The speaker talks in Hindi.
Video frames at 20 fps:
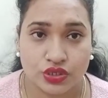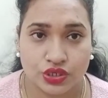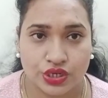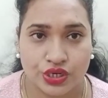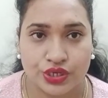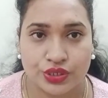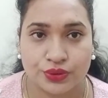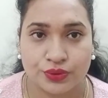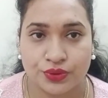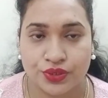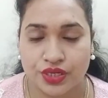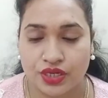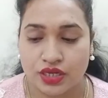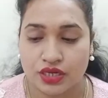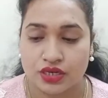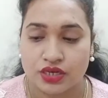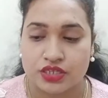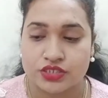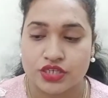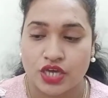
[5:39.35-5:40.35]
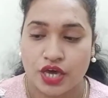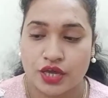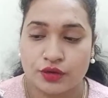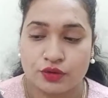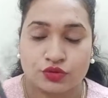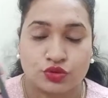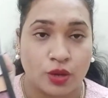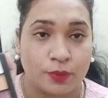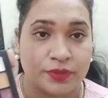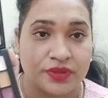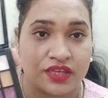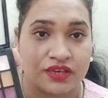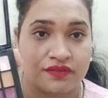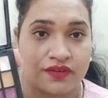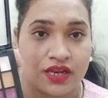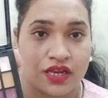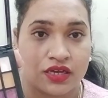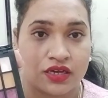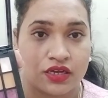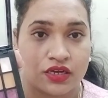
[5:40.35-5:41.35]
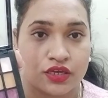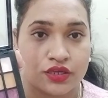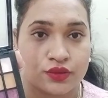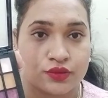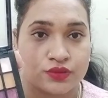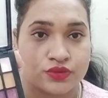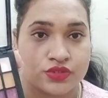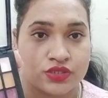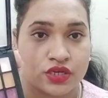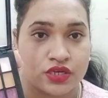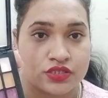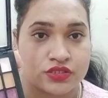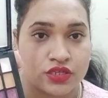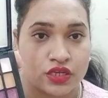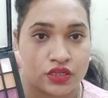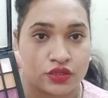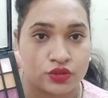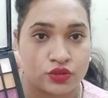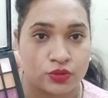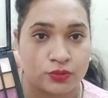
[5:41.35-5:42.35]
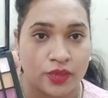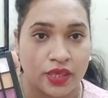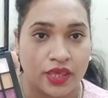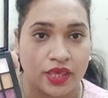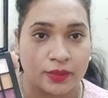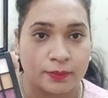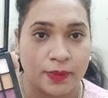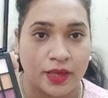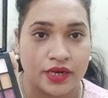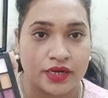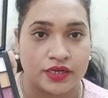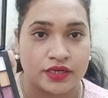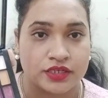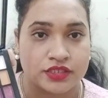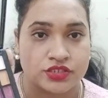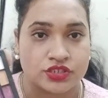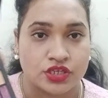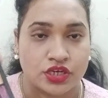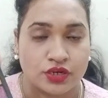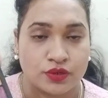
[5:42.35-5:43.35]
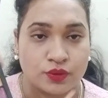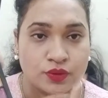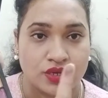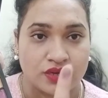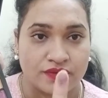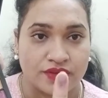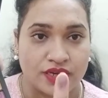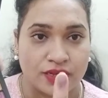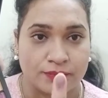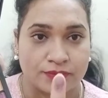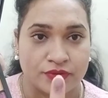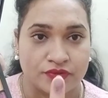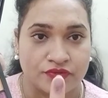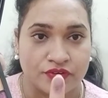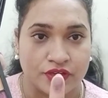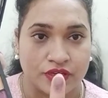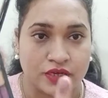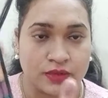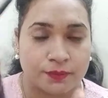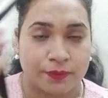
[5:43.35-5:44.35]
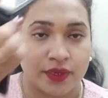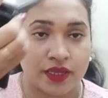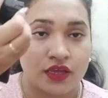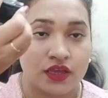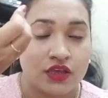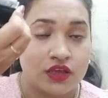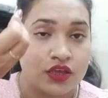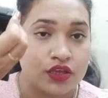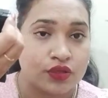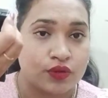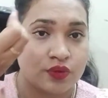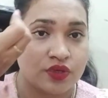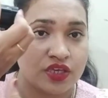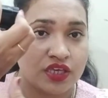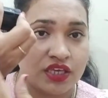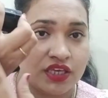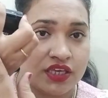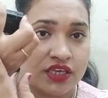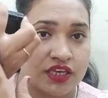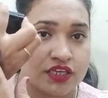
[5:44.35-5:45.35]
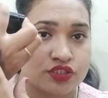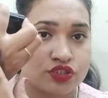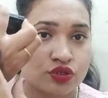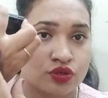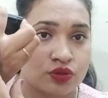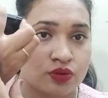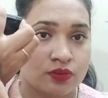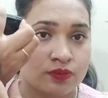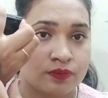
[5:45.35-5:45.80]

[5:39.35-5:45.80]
कंटोरिंग करना चाह रहे हो तो आप ये वाला कलर यूज़ कर सकते हो मैं एक बार ही टच कर रही हूँ केवल अपने फिंगर पे क्योंकि ये जो